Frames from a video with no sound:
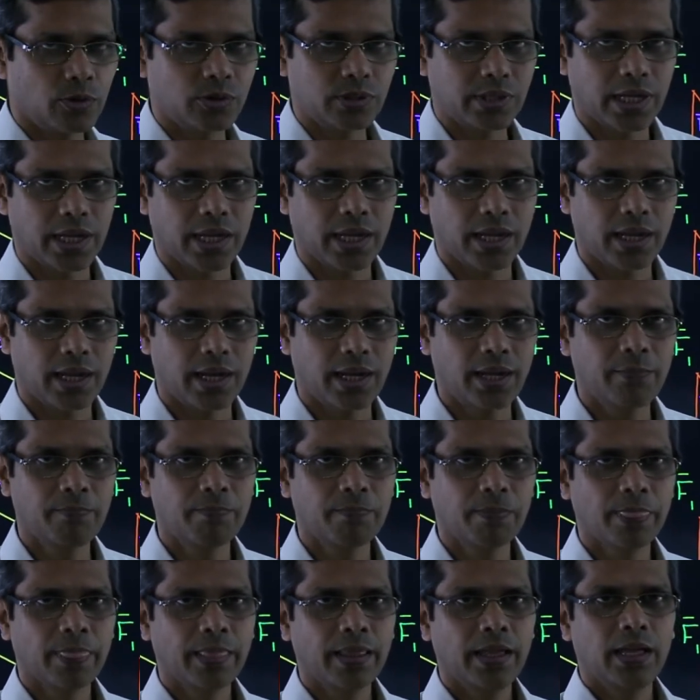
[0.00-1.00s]
हो जाएगा
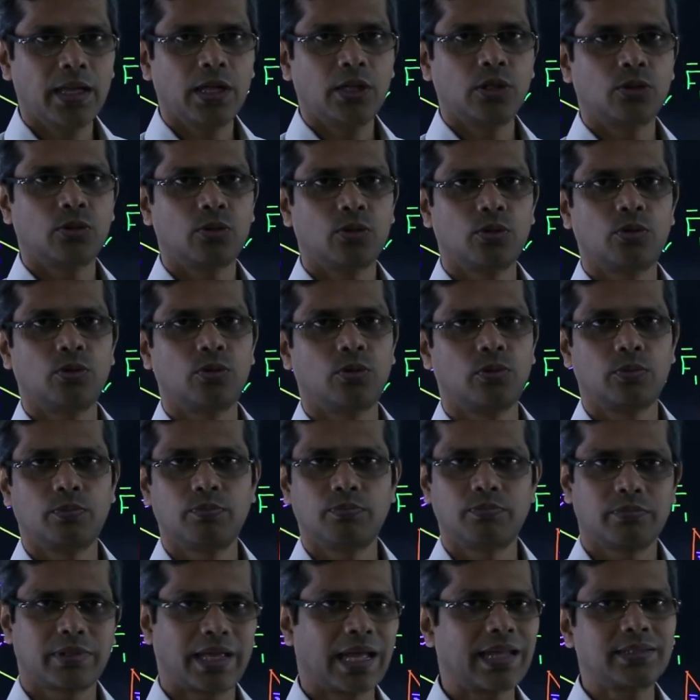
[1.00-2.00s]
तो
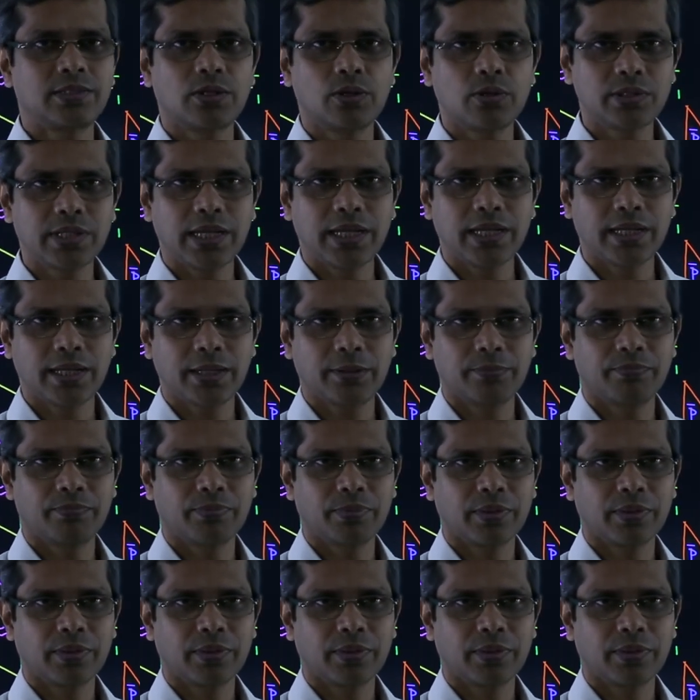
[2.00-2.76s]
कैंसिल हो जाएंगे